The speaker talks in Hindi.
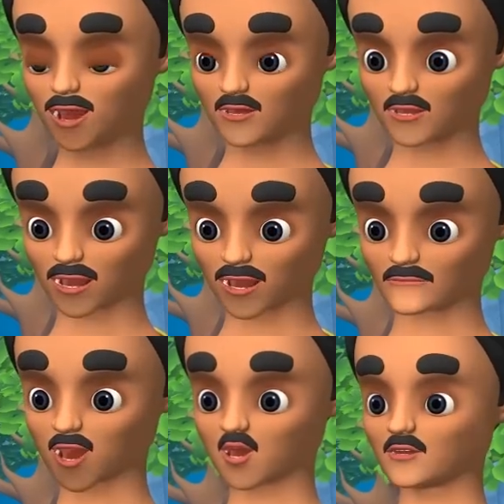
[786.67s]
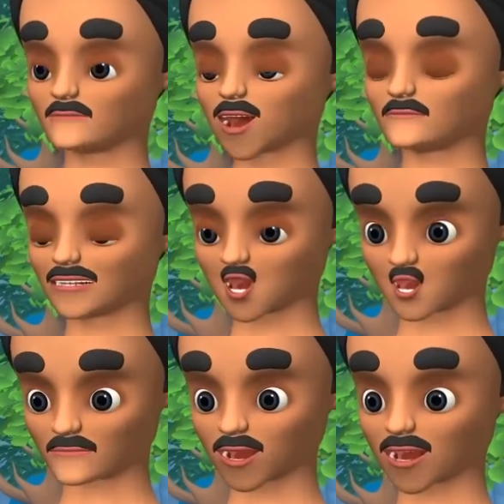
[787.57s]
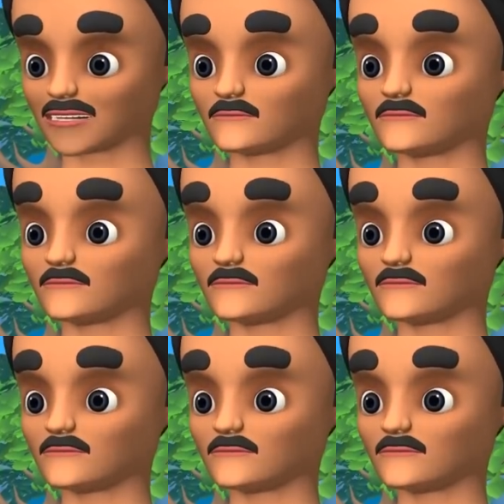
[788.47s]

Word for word: क्या पता यहाँ पर खेती हो जाए